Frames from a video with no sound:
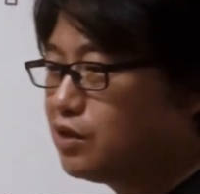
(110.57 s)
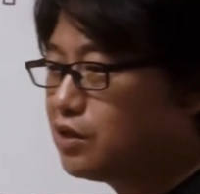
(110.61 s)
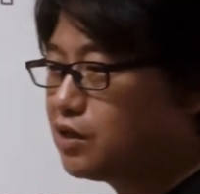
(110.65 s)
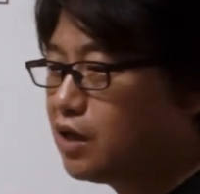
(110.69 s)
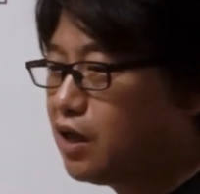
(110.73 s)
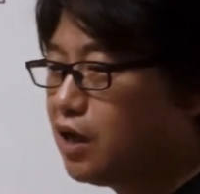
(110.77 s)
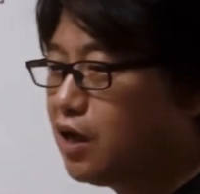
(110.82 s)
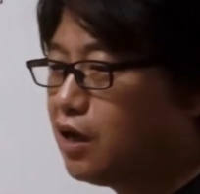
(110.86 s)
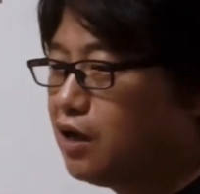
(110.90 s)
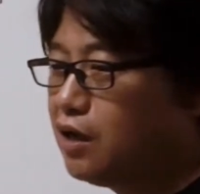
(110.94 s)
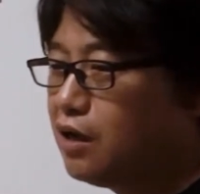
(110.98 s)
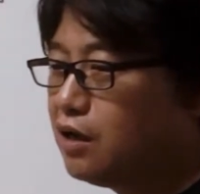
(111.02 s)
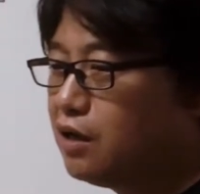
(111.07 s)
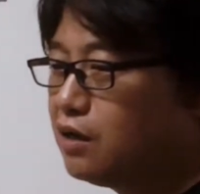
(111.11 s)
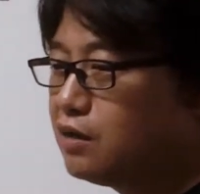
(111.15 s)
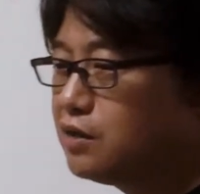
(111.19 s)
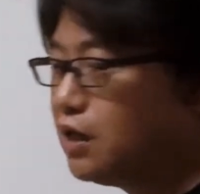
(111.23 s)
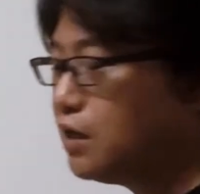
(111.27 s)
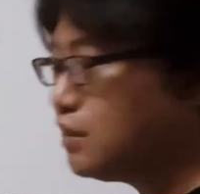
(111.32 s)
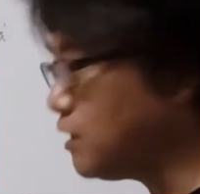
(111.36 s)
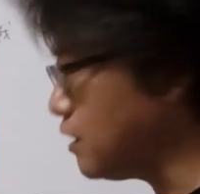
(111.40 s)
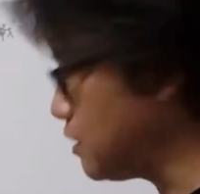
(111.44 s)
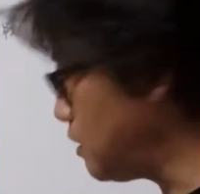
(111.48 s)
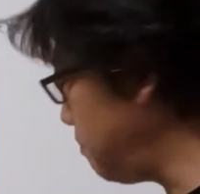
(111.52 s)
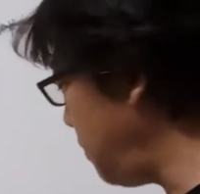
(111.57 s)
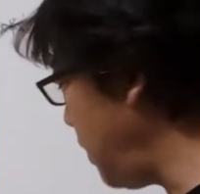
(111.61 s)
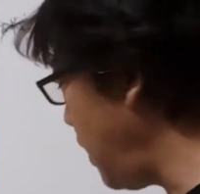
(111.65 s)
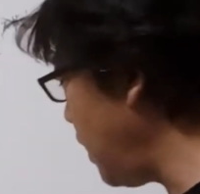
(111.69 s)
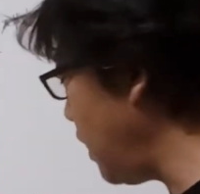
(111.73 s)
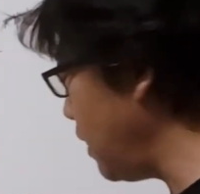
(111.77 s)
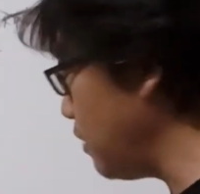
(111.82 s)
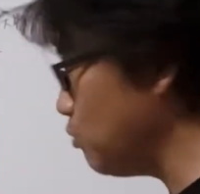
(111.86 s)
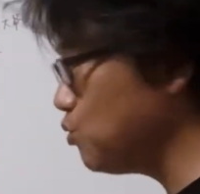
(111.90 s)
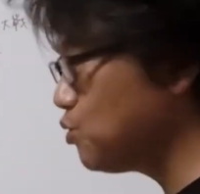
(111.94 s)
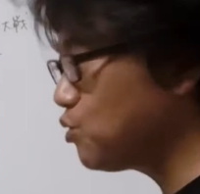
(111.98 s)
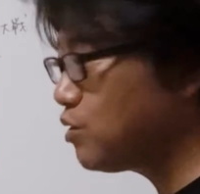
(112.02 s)
たなんたってパン
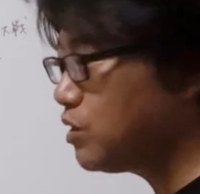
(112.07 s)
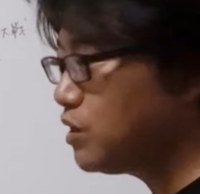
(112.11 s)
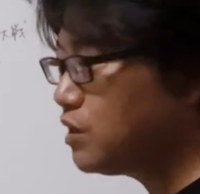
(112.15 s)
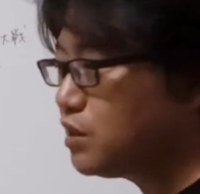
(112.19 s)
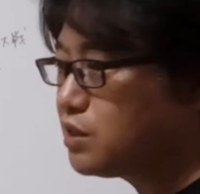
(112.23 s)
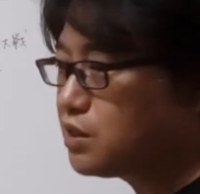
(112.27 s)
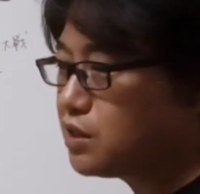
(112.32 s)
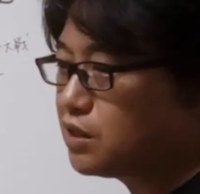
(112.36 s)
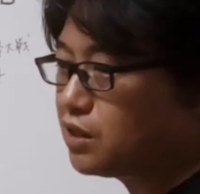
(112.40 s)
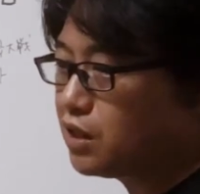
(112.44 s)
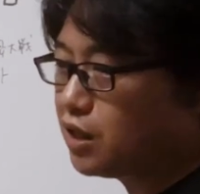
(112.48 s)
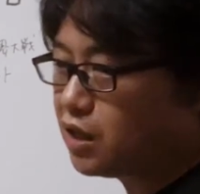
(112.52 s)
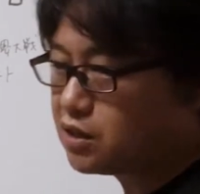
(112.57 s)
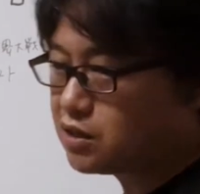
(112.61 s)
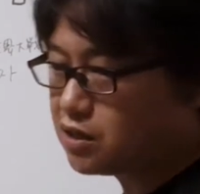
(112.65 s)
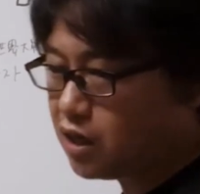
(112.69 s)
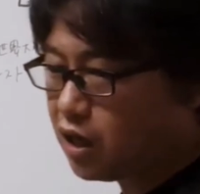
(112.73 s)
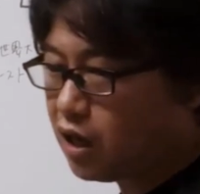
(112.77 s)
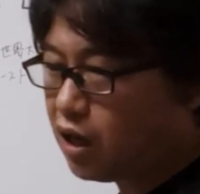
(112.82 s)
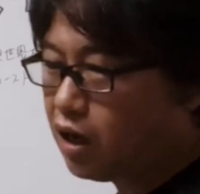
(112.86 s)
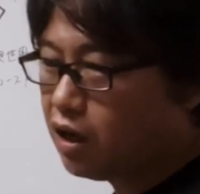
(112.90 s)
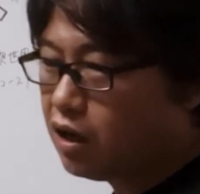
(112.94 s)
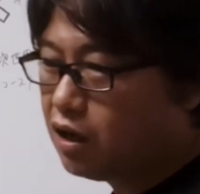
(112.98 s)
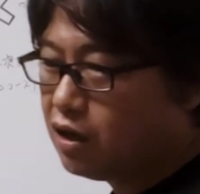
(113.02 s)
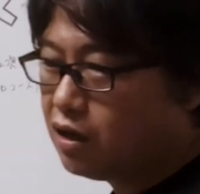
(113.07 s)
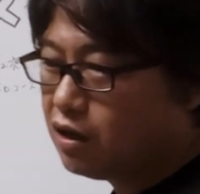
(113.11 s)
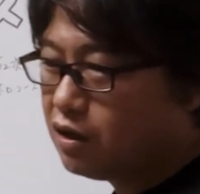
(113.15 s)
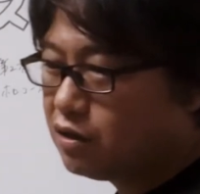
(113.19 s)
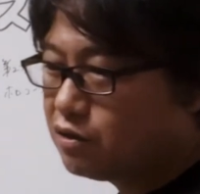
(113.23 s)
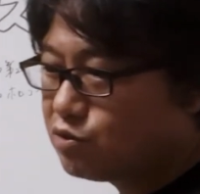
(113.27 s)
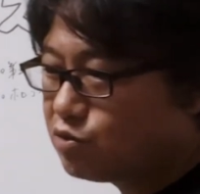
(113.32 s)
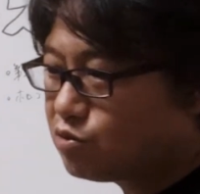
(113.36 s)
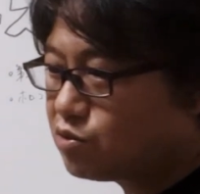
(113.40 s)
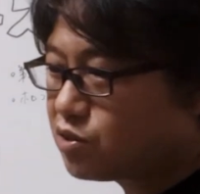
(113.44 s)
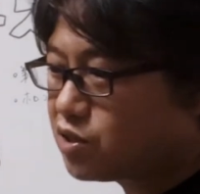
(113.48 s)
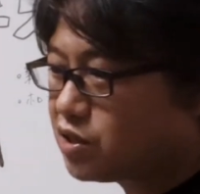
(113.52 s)
が4兆円になっちゃうんだからさ
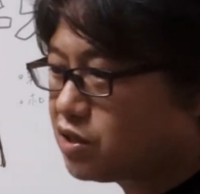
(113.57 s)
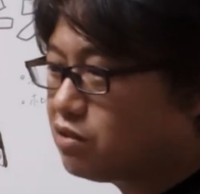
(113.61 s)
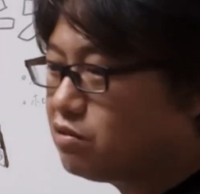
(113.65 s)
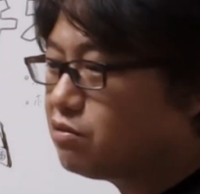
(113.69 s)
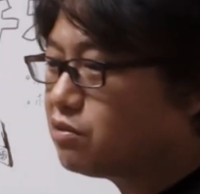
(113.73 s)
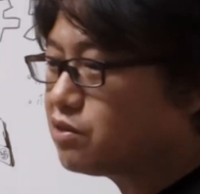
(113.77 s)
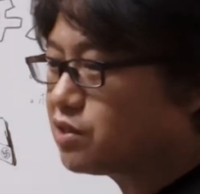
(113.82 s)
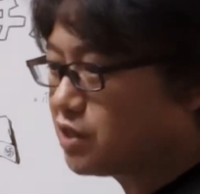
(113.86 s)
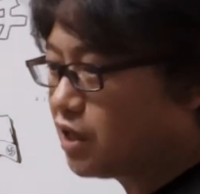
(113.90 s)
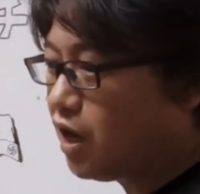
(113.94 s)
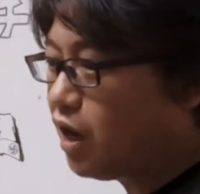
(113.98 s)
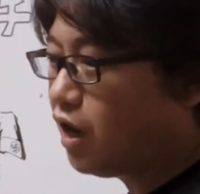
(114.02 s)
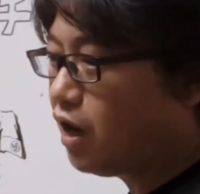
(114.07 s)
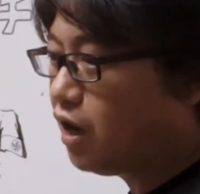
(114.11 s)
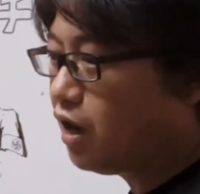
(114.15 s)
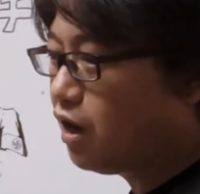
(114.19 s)
ちょっとしんどいじゃん